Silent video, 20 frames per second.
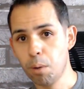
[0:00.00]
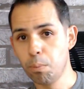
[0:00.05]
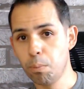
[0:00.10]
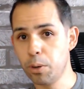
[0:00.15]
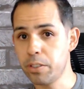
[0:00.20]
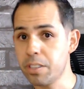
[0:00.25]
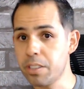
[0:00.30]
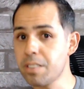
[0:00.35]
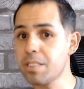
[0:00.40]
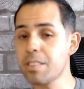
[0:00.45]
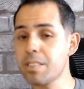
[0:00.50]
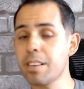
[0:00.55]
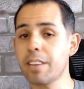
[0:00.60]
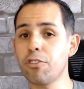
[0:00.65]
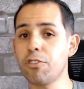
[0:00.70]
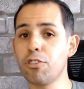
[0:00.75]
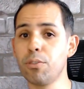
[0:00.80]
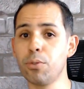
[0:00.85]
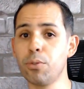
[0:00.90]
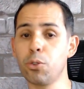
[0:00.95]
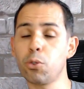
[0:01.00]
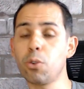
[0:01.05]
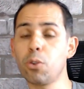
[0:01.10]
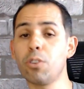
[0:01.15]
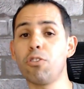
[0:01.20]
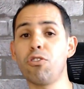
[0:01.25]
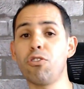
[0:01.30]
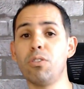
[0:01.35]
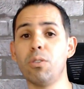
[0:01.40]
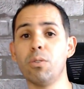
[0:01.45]
pois esses ativos
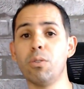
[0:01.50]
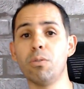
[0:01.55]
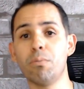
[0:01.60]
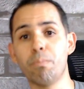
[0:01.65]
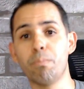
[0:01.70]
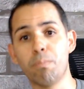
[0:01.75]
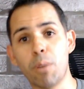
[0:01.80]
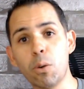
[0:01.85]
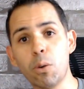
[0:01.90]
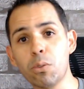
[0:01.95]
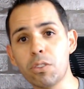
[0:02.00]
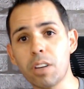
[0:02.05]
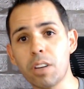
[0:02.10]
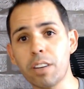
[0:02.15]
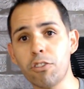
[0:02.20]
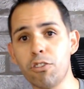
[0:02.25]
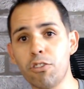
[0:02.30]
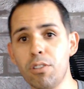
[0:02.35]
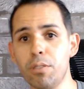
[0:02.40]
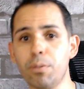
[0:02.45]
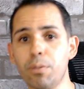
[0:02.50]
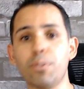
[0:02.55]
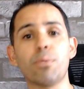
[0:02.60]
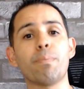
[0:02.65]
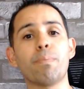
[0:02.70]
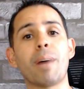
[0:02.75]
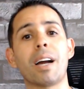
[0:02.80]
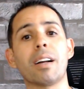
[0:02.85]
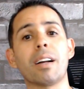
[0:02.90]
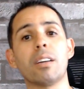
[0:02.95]
continuam bons ativos,
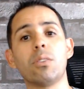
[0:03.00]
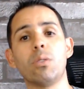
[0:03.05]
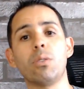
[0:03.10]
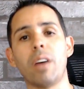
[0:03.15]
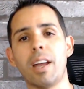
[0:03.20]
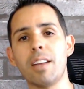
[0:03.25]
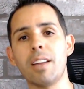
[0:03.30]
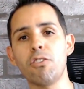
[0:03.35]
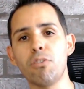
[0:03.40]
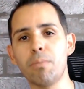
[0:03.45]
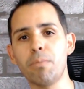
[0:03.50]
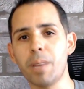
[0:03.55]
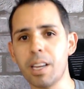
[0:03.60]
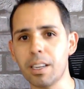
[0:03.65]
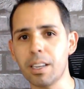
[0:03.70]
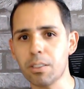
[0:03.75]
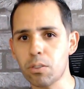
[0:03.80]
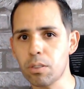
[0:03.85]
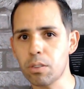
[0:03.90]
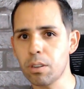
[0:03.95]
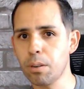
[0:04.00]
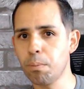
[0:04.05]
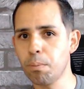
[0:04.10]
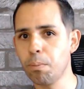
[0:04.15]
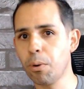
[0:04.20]
pagando rendimentos,